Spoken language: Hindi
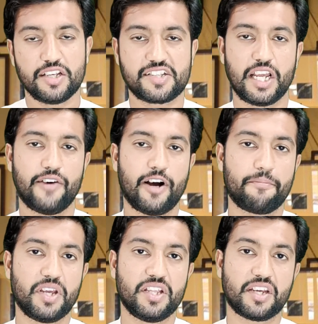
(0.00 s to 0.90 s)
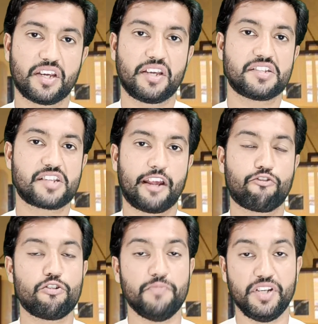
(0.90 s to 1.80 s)
इसके अलावा आप ये देखें किस तरह
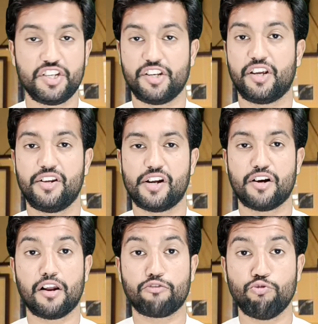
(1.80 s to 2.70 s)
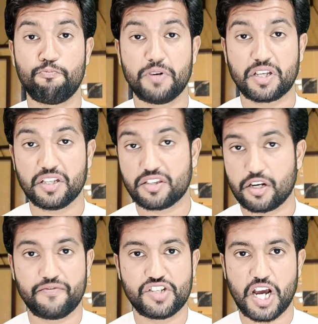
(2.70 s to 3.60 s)
इकोनमी नीचे गिरी है डॉलर ऊपर की
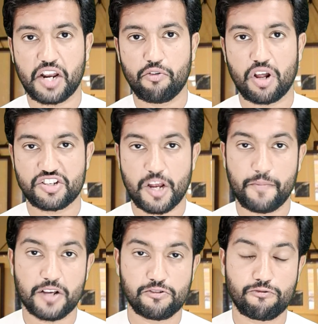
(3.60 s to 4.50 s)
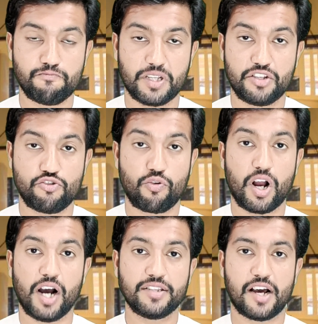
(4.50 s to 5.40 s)
तरफ जा रहे और शहबाज हुकूमत ने जो
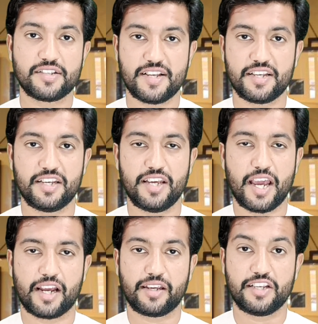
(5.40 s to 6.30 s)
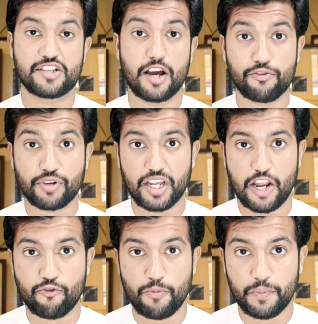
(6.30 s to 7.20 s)
खाद हासिल की है किसानों के
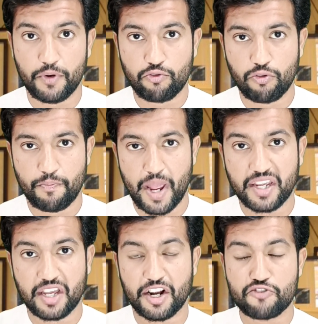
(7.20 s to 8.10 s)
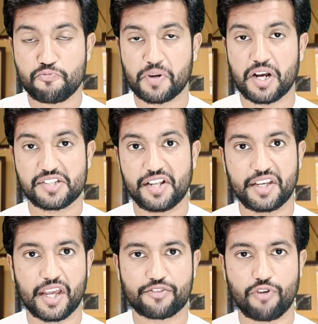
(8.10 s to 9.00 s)
लिए वो भी बिल्कुल महंगे रेट के ऊपर हासिल
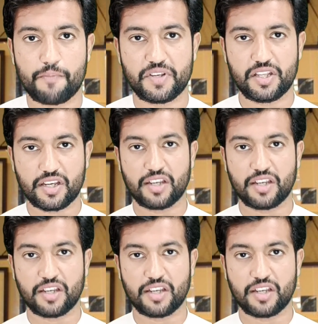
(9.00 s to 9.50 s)
की है तो आप ये